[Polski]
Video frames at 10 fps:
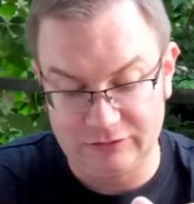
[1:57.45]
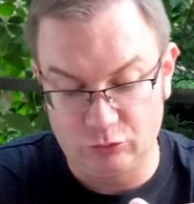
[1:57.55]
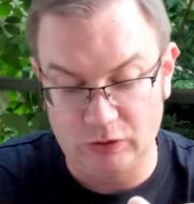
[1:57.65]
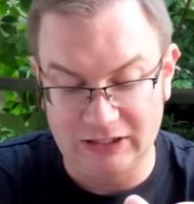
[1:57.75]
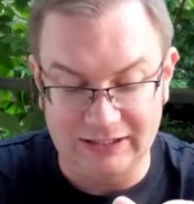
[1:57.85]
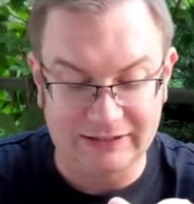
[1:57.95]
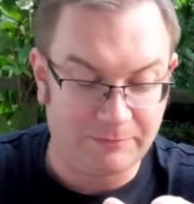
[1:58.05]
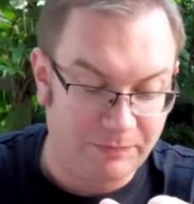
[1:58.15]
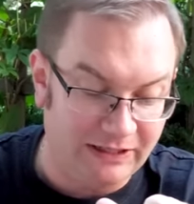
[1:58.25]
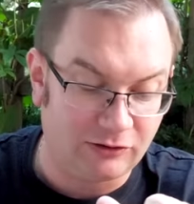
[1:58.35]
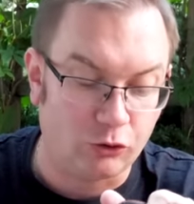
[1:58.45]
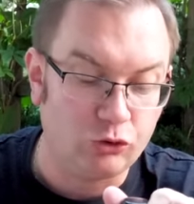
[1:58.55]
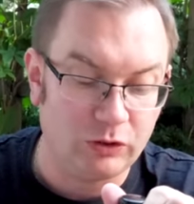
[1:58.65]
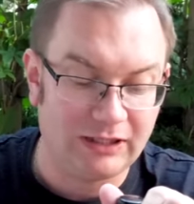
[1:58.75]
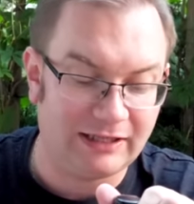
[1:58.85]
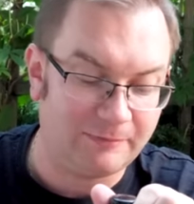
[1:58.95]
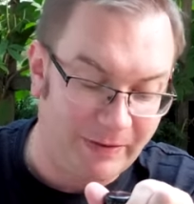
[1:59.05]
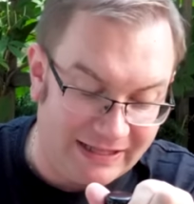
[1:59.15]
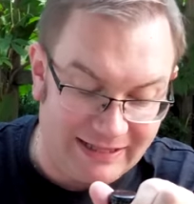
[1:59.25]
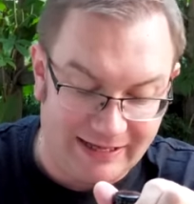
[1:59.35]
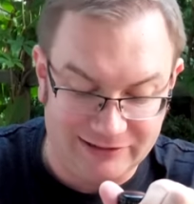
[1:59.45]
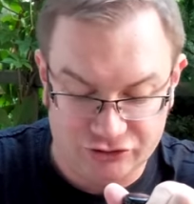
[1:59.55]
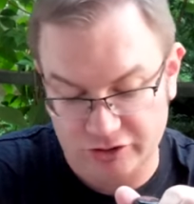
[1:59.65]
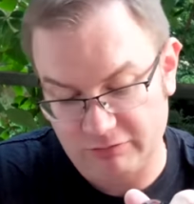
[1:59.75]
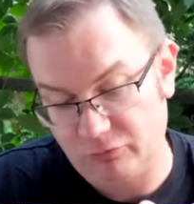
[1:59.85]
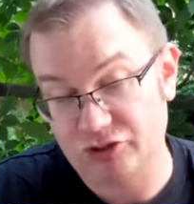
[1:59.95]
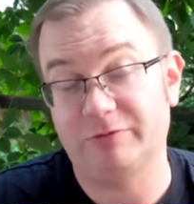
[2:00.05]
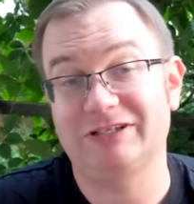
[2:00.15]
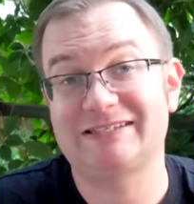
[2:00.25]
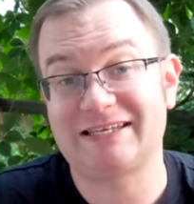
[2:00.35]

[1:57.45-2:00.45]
e, New England IPA, tylko New England Pale Ale, czyli można powiedzieć